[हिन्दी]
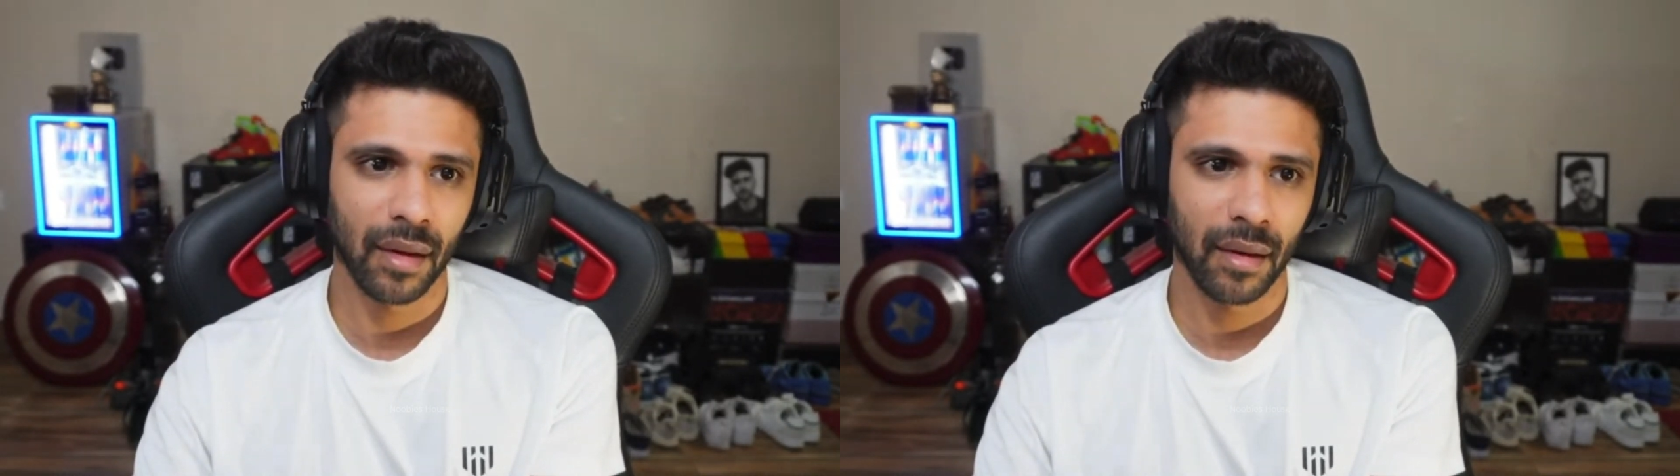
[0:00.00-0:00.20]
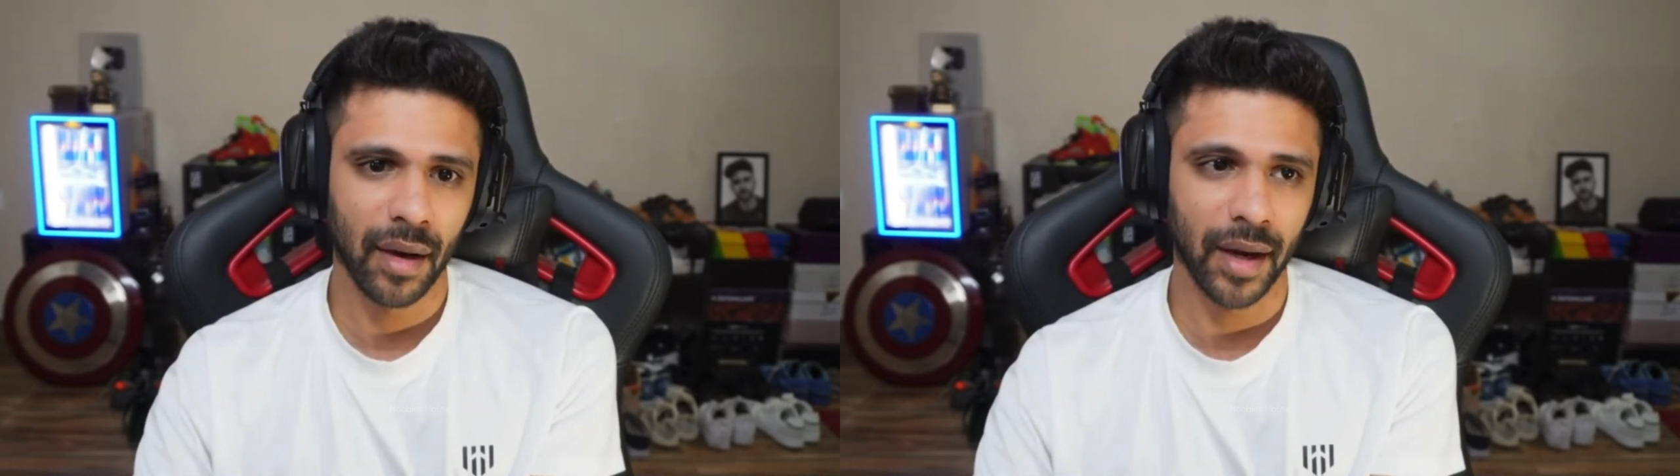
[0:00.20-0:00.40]

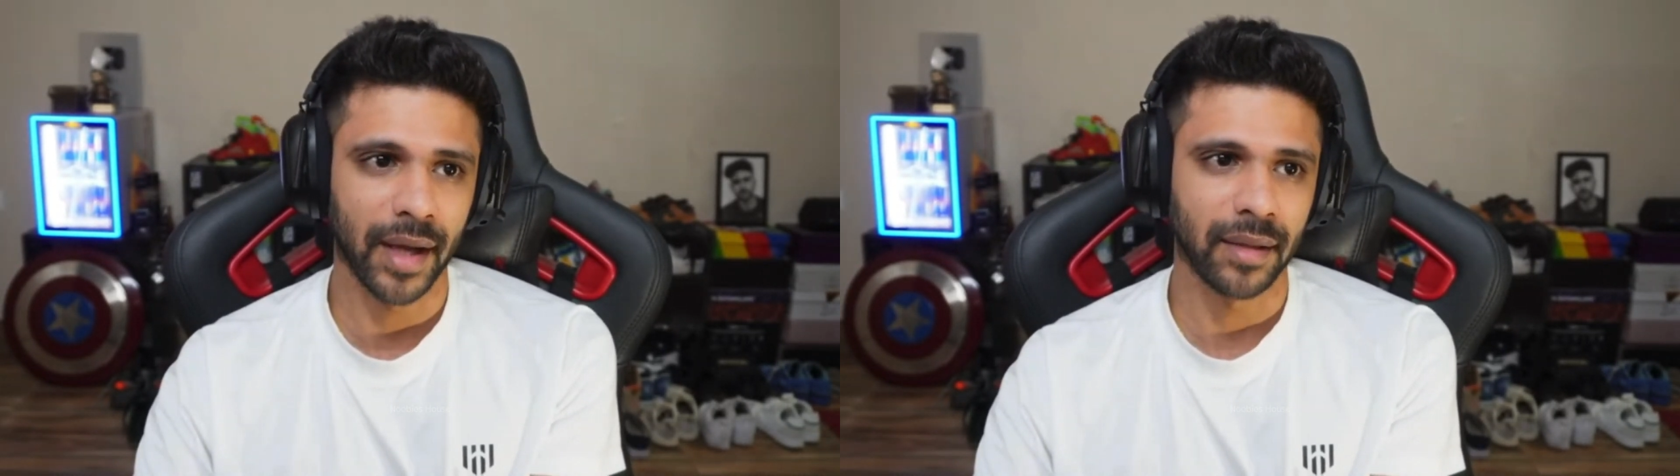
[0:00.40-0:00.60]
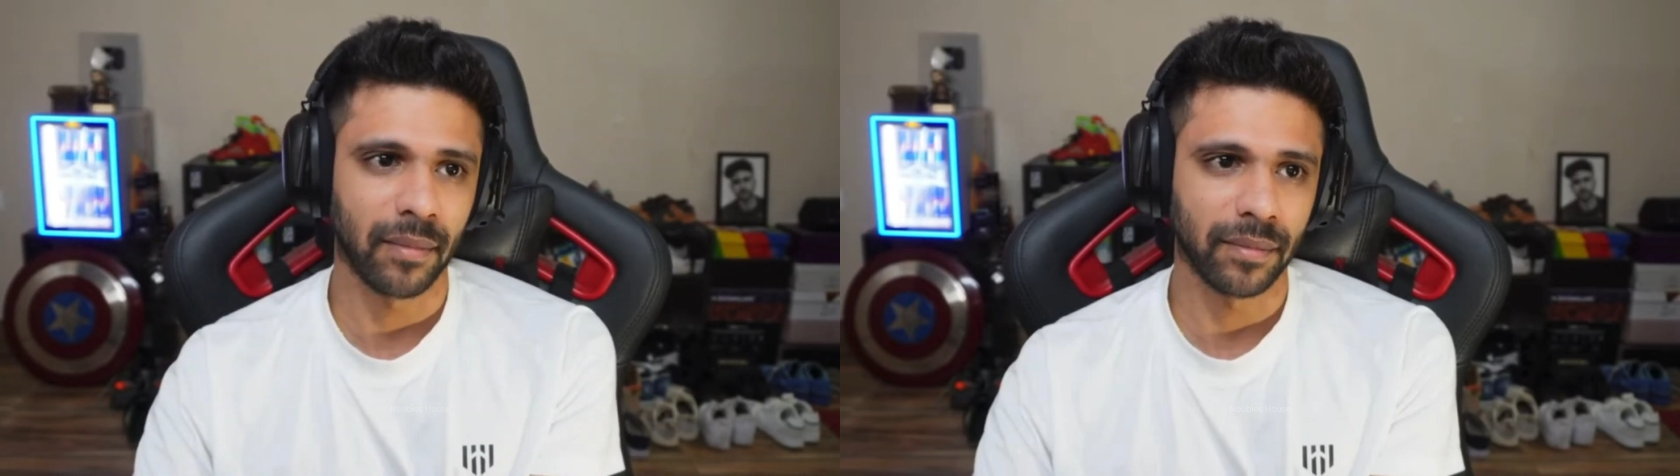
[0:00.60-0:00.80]
अगैन
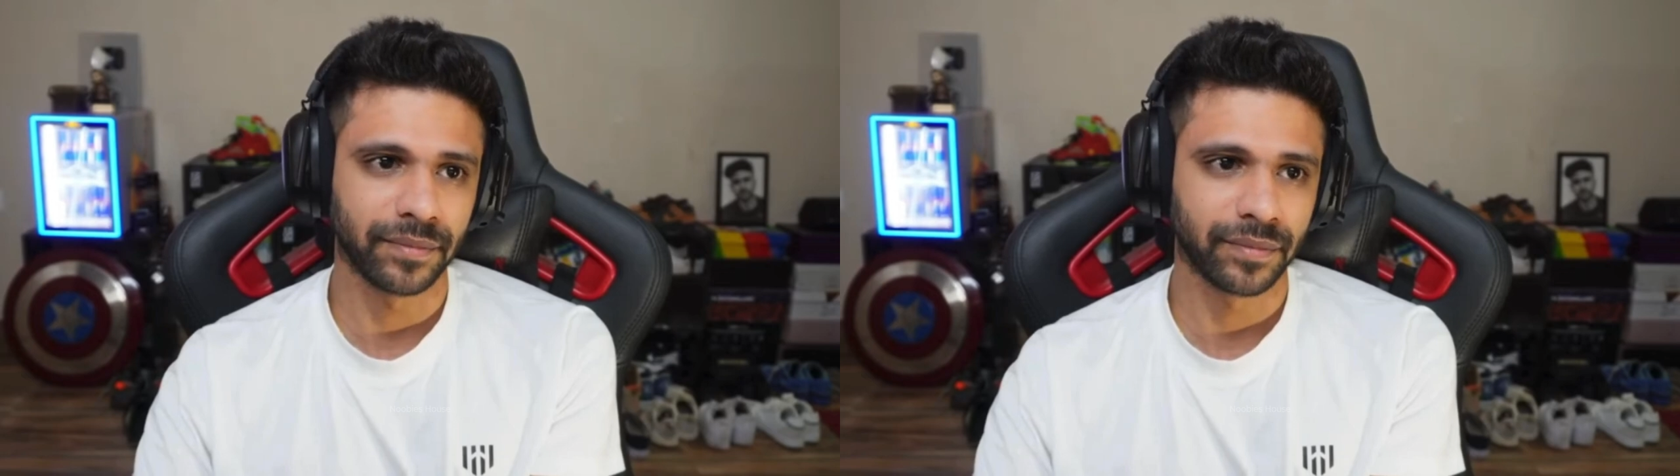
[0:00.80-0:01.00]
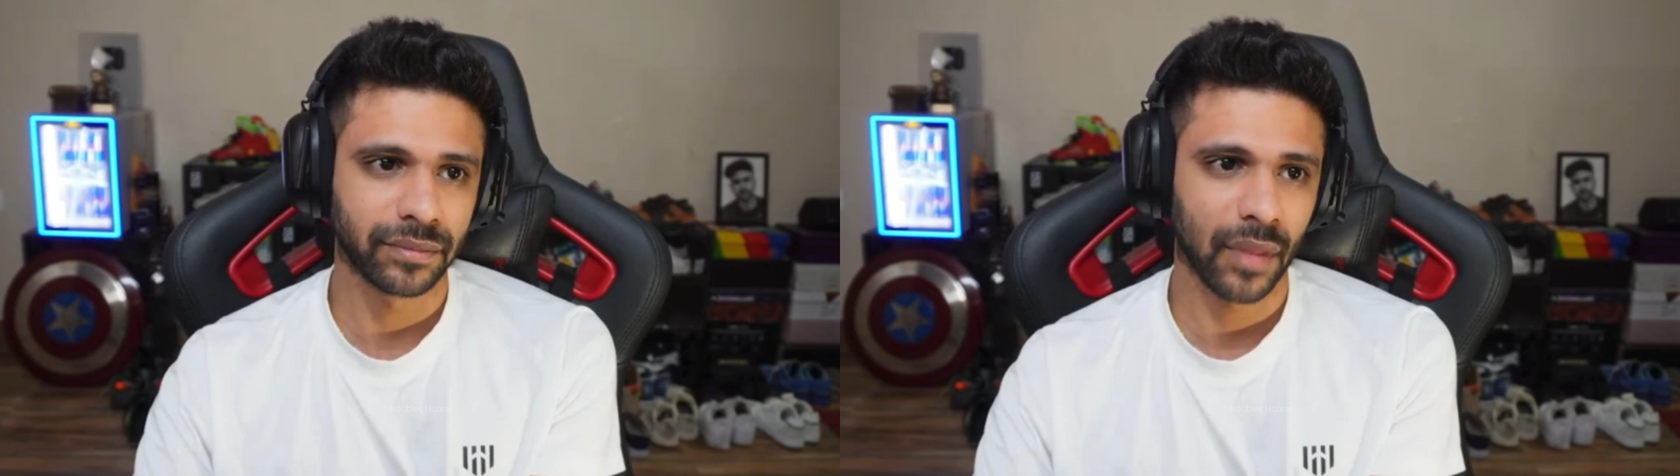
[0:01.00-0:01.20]

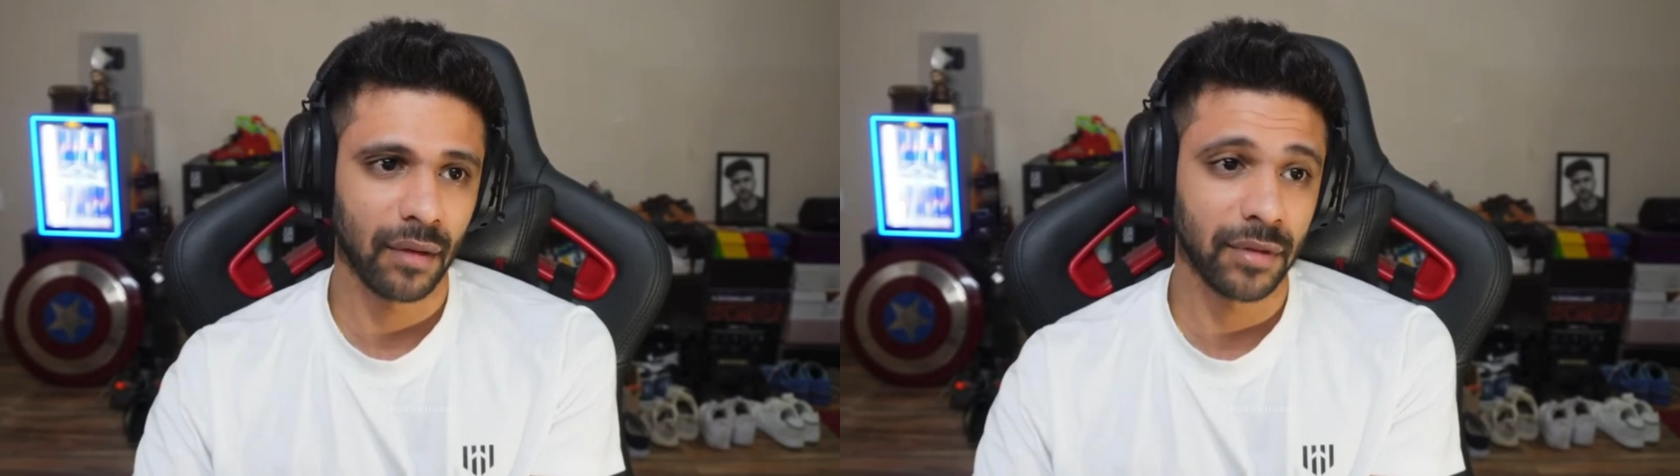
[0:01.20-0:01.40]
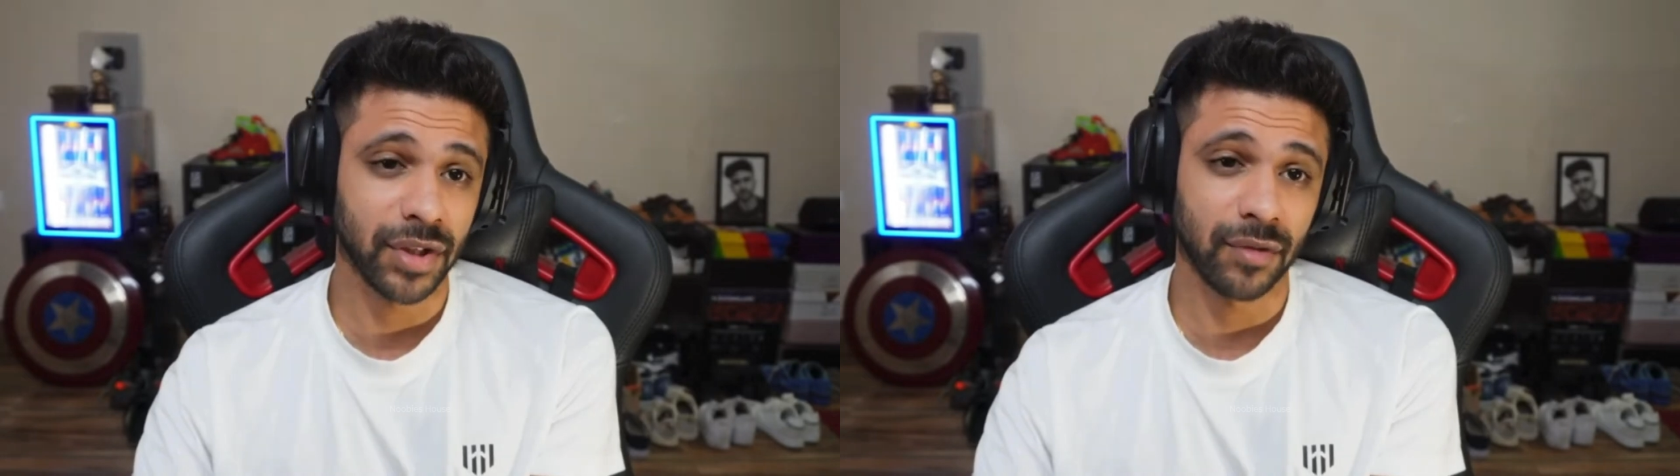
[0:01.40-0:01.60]
वी
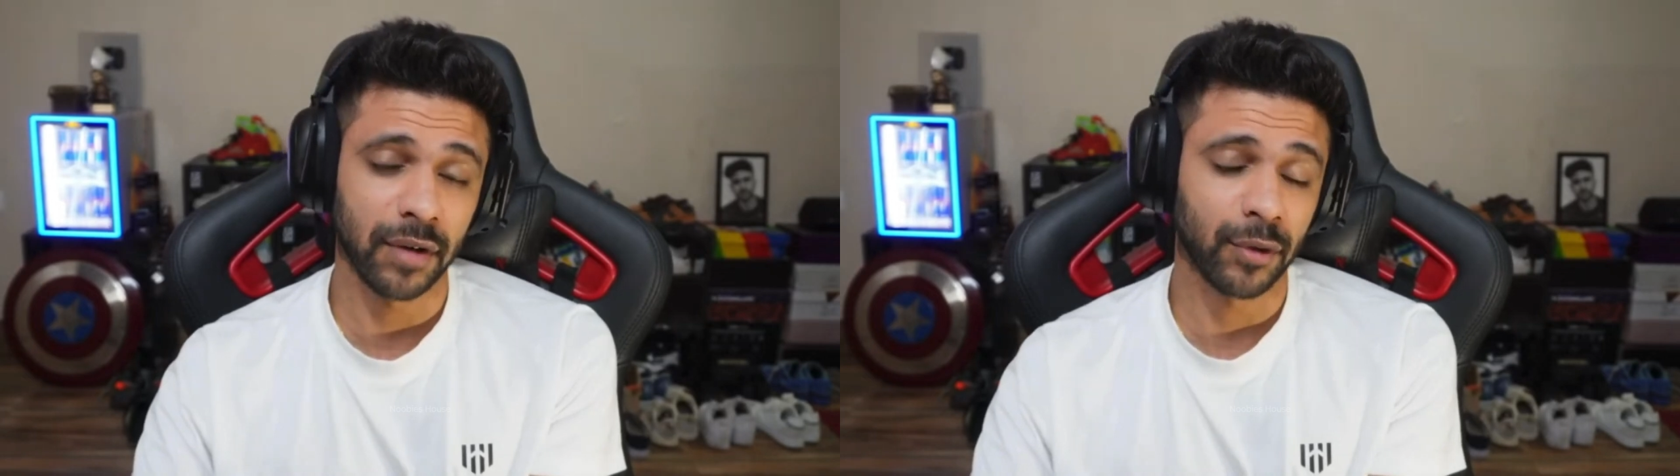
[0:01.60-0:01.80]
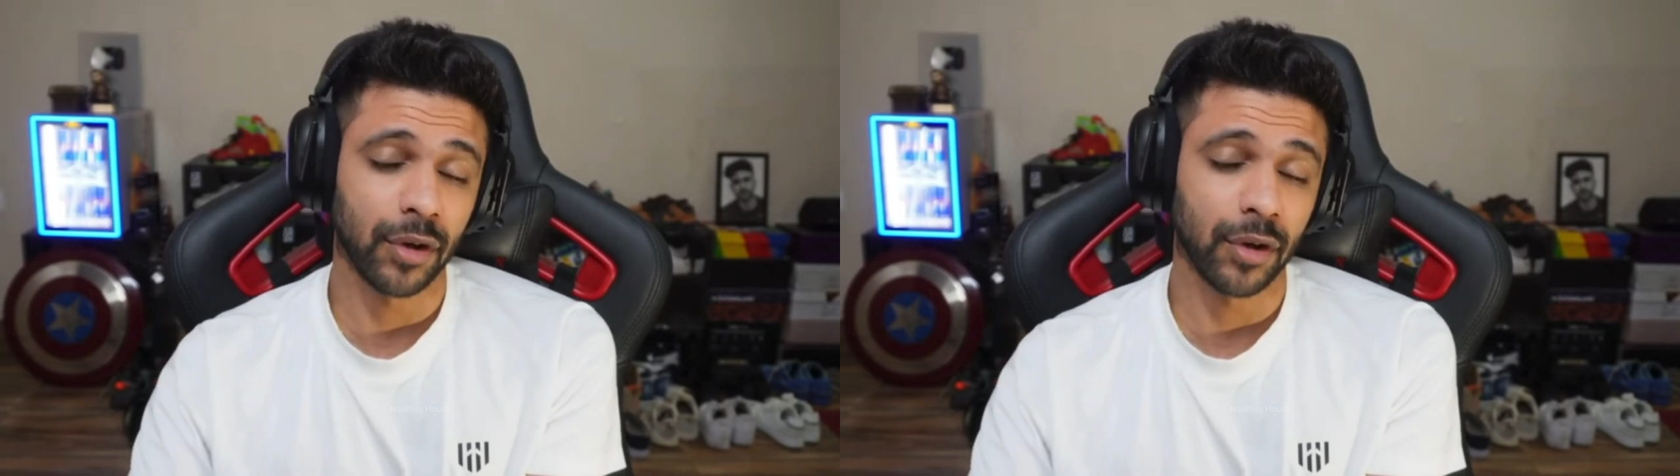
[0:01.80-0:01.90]
जस्ट वेट फॉर द